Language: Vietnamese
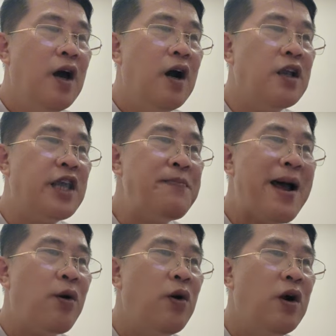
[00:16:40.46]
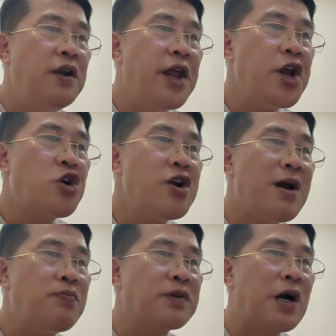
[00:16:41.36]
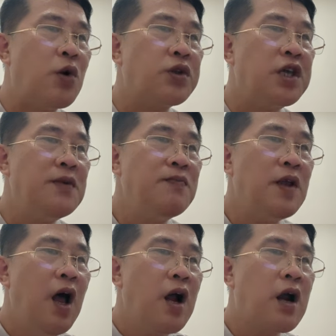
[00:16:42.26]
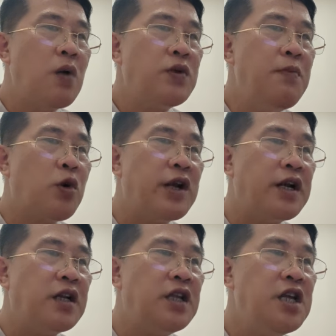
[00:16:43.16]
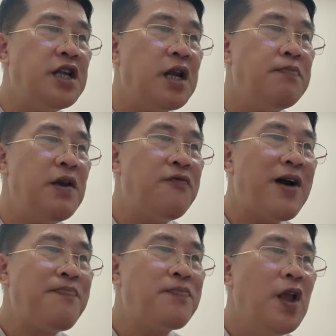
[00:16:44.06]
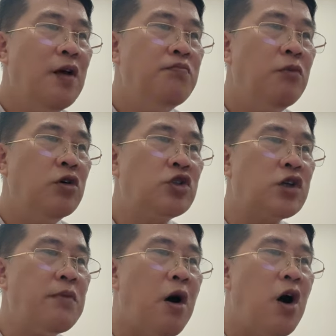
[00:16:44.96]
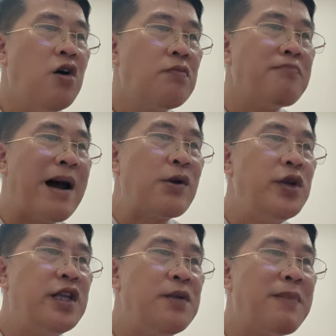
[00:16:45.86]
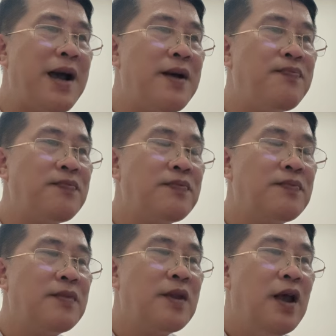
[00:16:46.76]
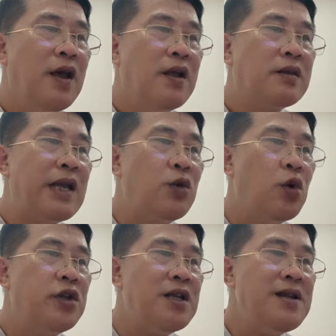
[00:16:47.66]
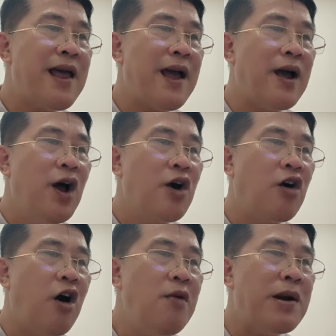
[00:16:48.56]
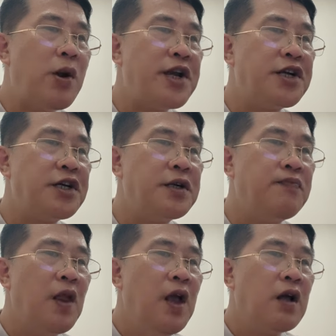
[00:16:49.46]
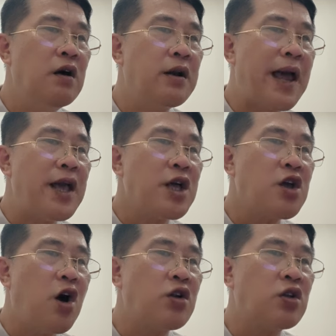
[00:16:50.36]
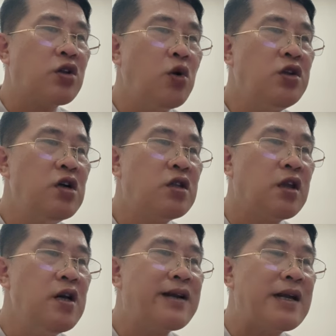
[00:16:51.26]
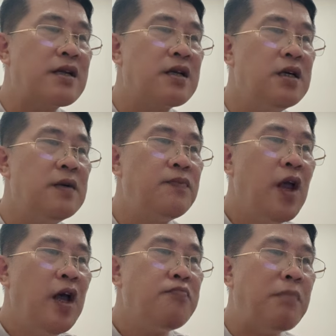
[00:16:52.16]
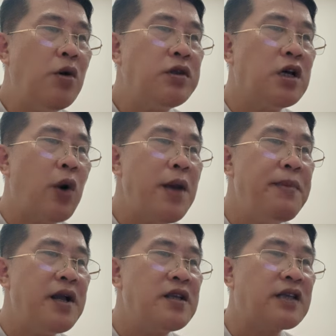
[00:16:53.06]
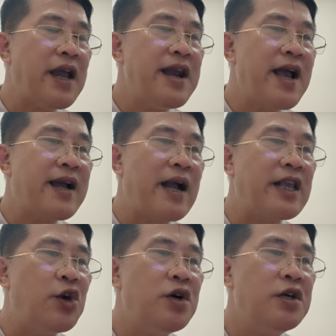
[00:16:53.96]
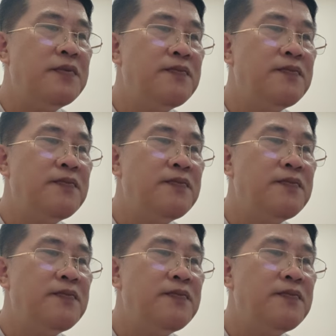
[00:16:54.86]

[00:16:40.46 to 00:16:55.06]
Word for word: Dễ nào để đất có lòng cầu tiến, không chỉ một lần thi triển bí pháp muốn xóa bỏ bản nguyên thiên ma. Tiếc đối chính là khó mà loại trừ, ngược lại còn tổn thương tới căn cơ, máu từ khóe miệng chảy ra càng nhiều hơn.